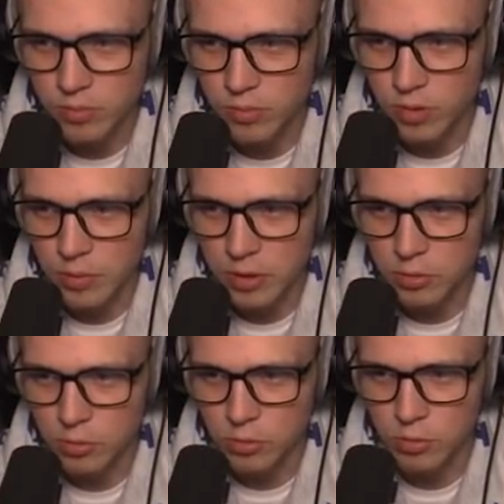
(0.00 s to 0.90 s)
no dobra,
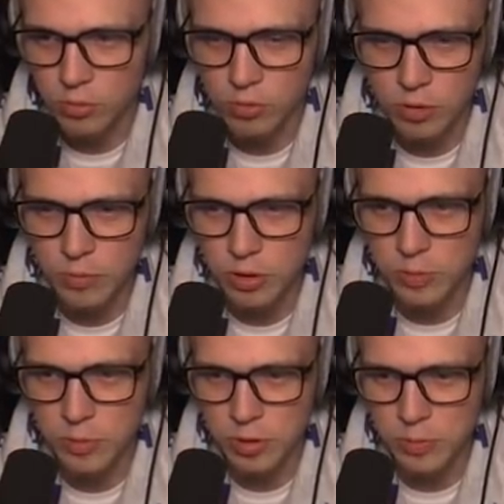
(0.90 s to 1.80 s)
tu, tu, tu, szybko,
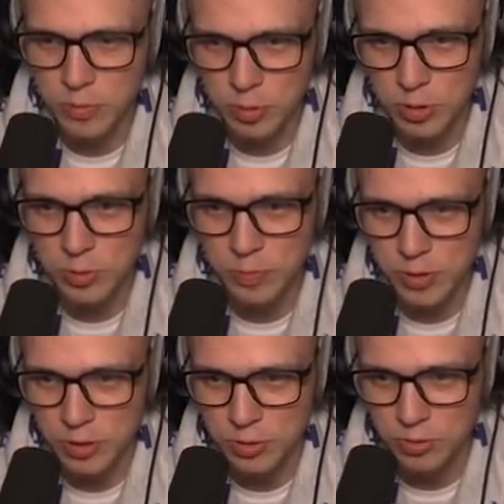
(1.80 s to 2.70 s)
szybko, szybko,
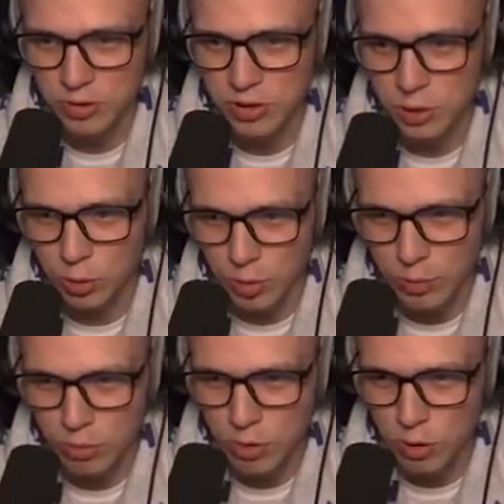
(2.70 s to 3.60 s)
szybko, kurczę, co tu
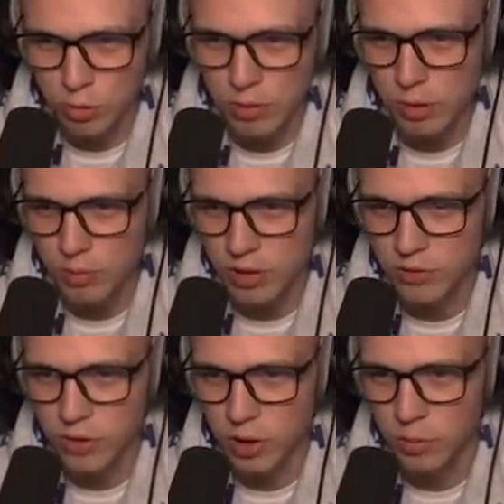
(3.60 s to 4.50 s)
robił, Już kogo tu nie było przed
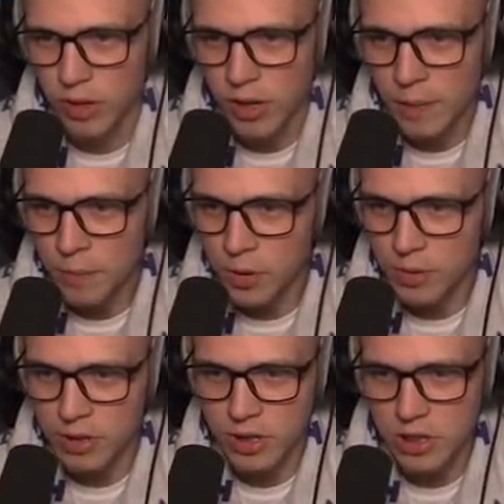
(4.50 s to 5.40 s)
chwilą?
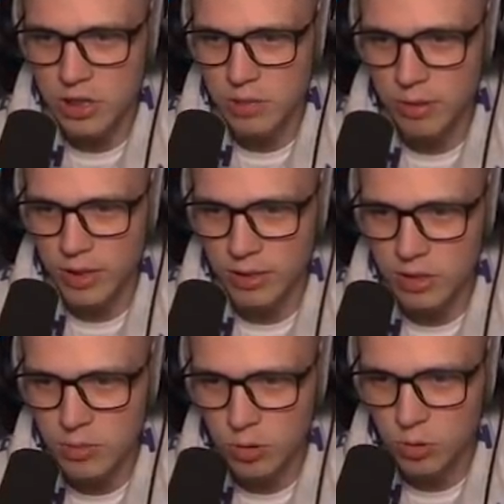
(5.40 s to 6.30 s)
Dobra, czekajcie, idziemy tędy,
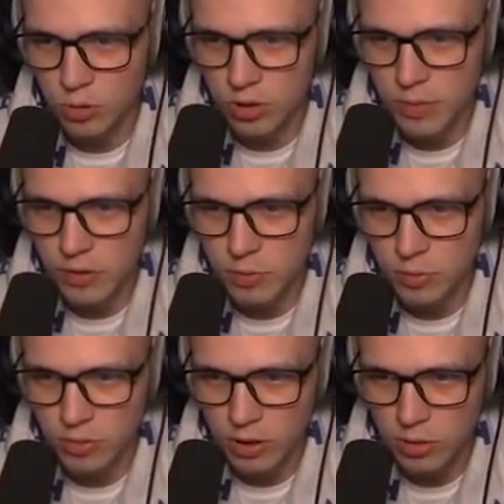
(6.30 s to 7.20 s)
idziemy tu, sprawdźmy
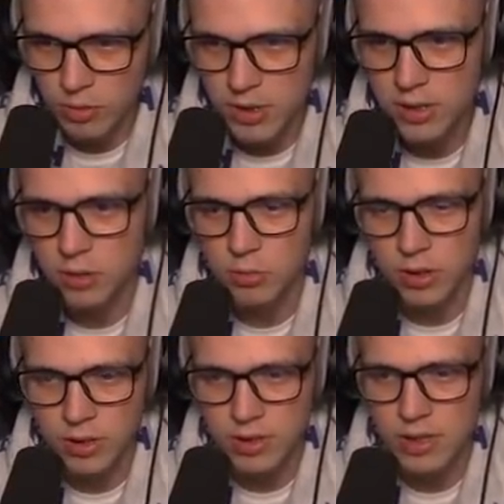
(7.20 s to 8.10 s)
tutaj to miejsce,
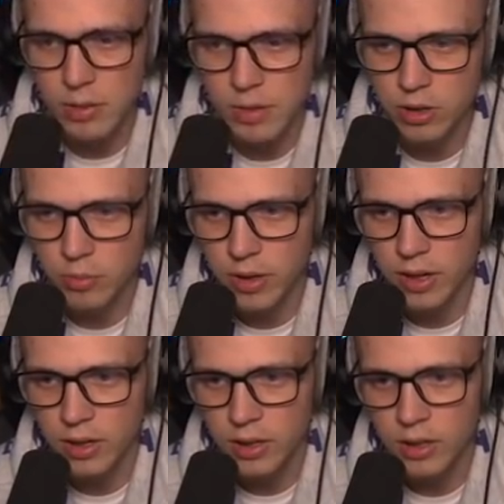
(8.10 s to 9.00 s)
tutaj nic nie ma,
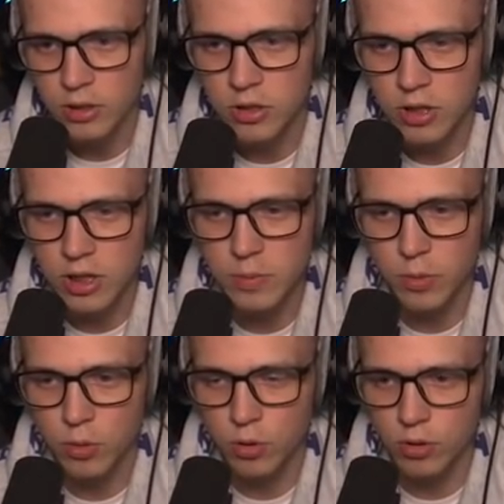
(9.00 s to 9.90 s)
dobra. Cisza i
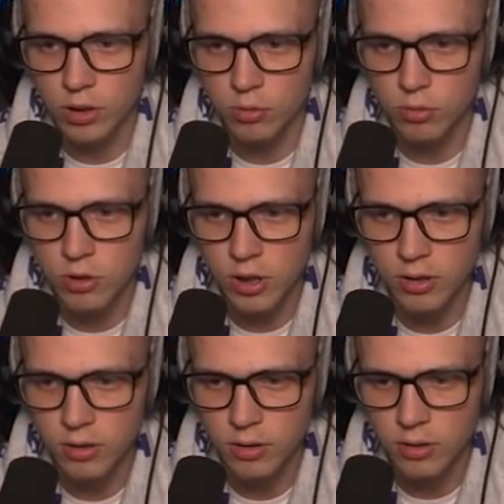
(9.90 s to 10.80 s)
spokój, o nie, on tu idzie?
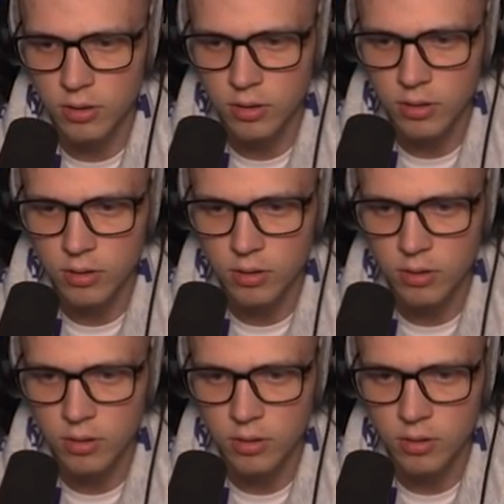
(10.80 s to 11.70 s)

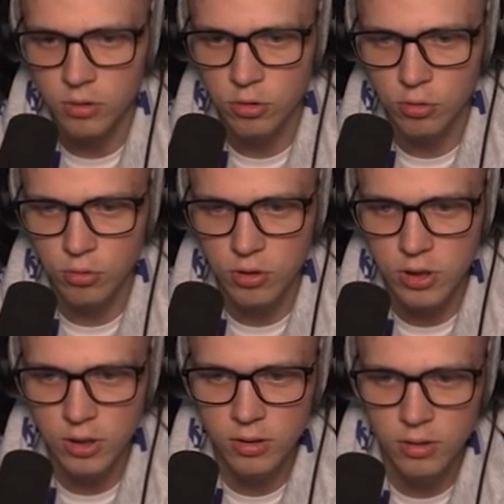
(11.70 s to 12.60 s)
Czy on tu
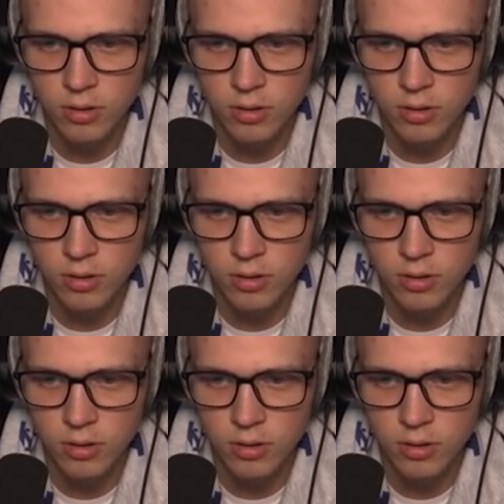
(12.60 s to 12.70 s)
idzie?